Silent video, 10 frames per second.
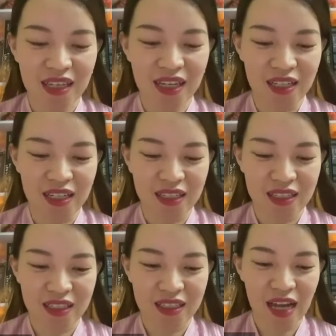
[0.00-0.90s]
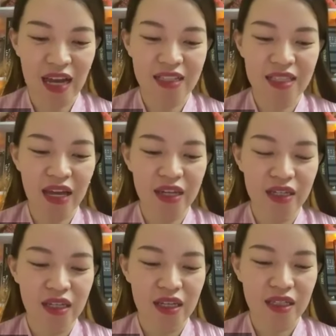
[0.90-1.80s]
à, hãy thay
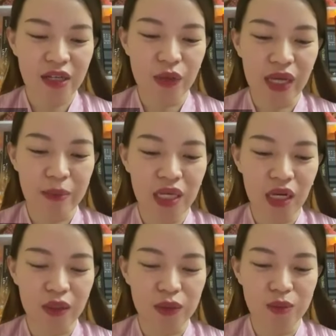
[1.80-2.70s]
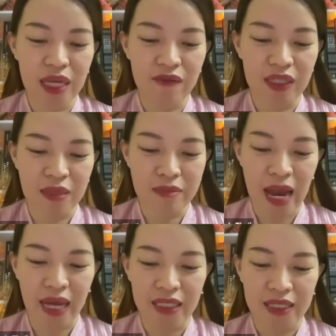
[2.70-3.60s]
thay đổi cảm nhận của chúng ta về tiền
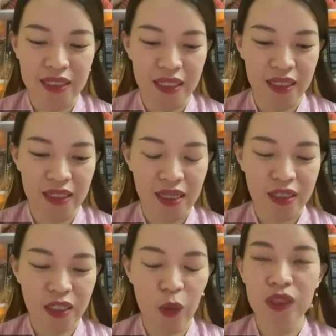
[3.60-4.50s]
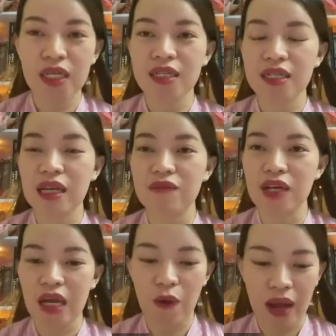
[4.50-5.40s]
bạc à, đầu tiên là với
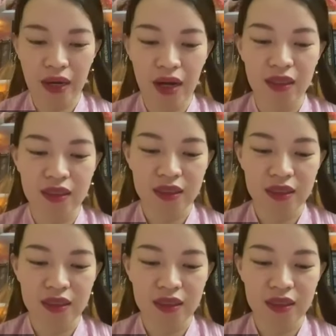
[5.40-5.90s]
các hóa đơn